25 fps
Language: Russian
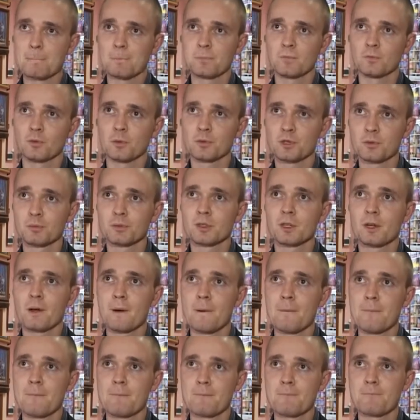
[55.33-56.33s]
В
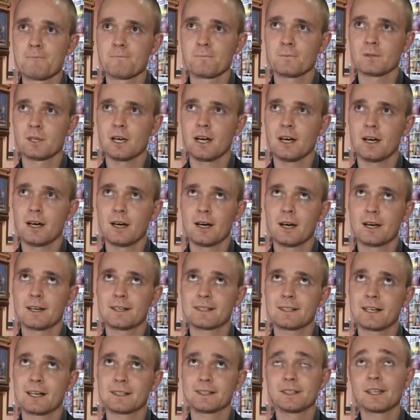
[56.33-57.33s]
общем-то, э,
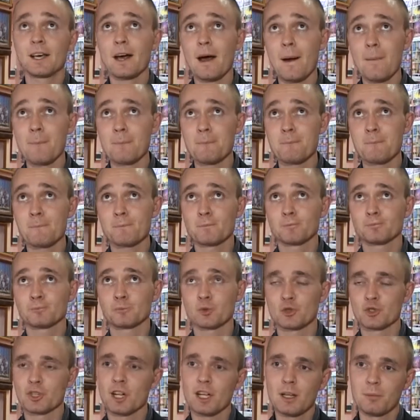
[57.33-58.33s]
когда
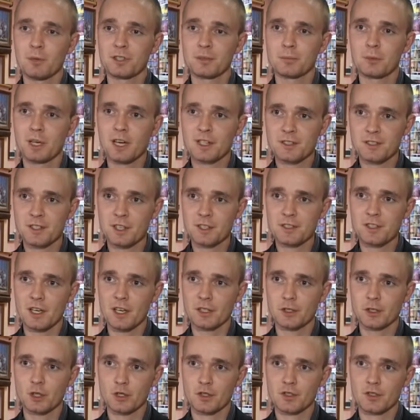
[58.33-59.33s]
узнал об этом концерте,
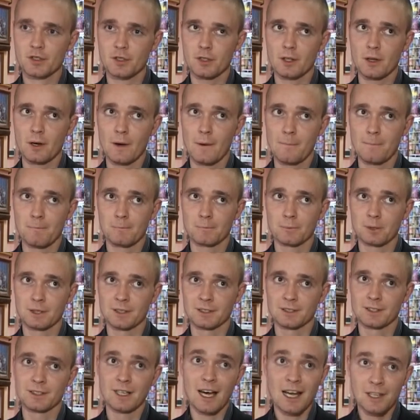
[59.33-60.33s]
отнесся
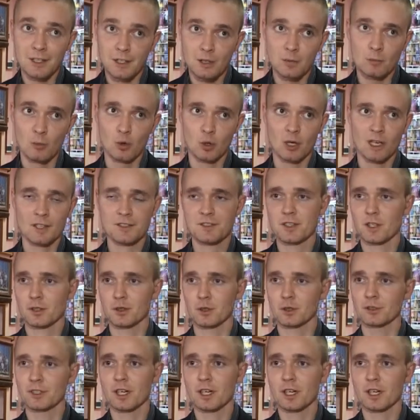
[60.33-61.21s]
к данному концерту, к